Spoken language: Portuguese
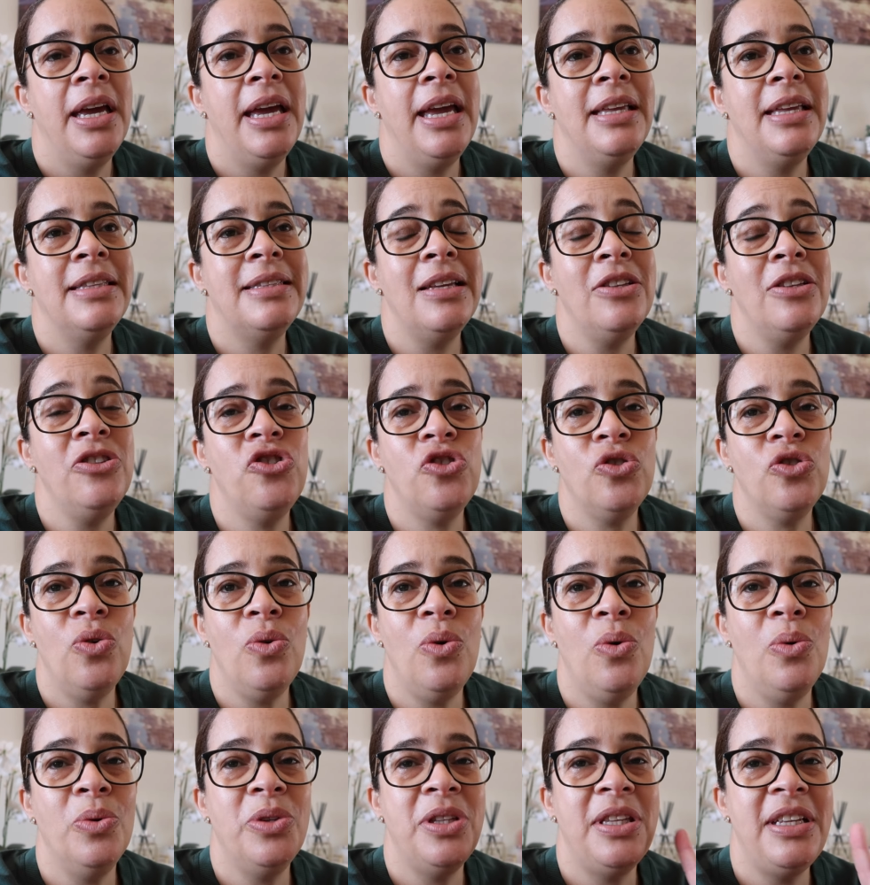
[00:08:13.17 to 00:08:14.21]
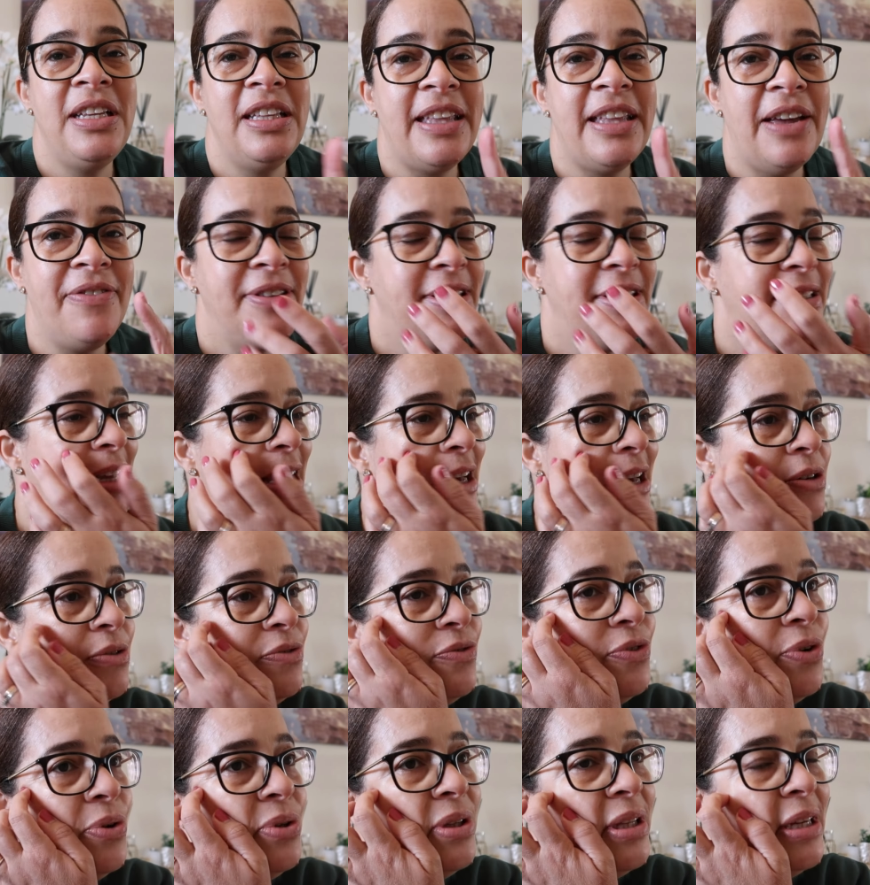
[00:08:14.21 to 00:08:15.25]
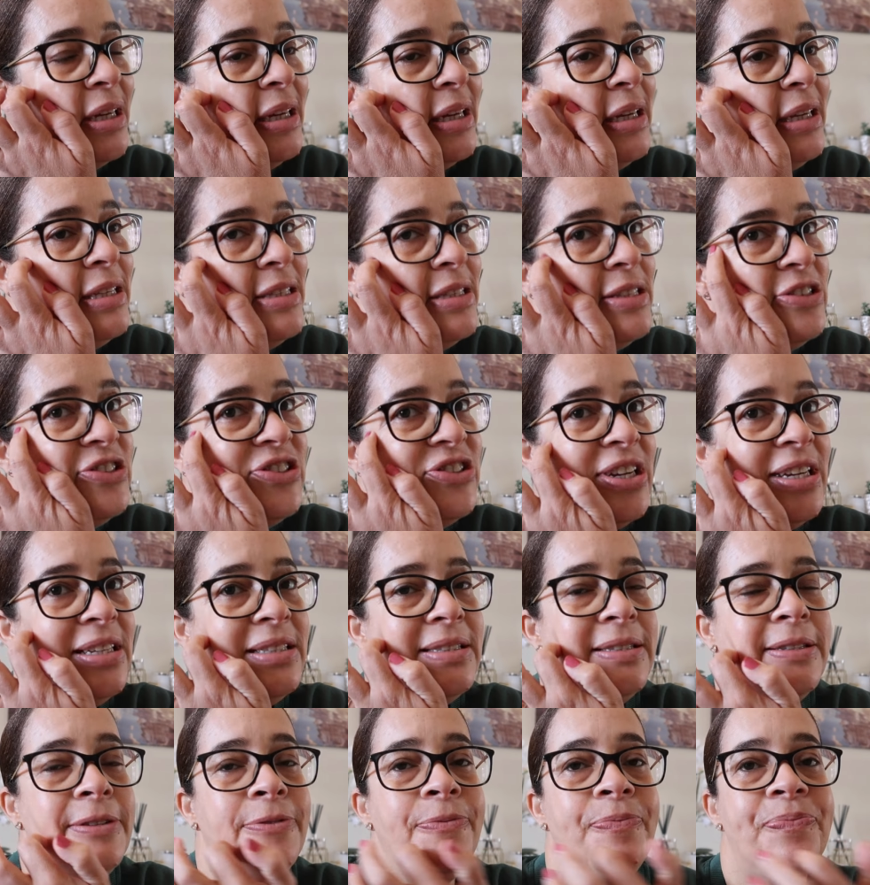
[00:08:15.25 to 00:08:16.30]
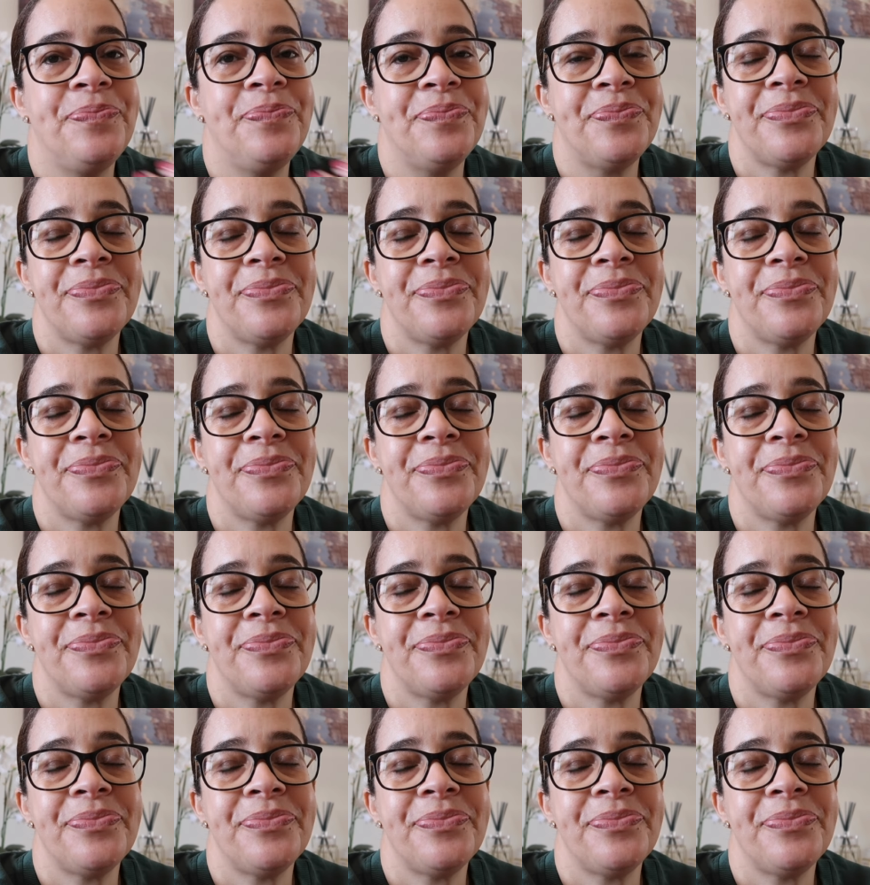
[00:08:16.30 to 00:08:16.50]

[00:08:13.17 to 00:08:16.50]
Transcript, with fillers: Entanto chegou, estava a aterrar um voo da EasyJet,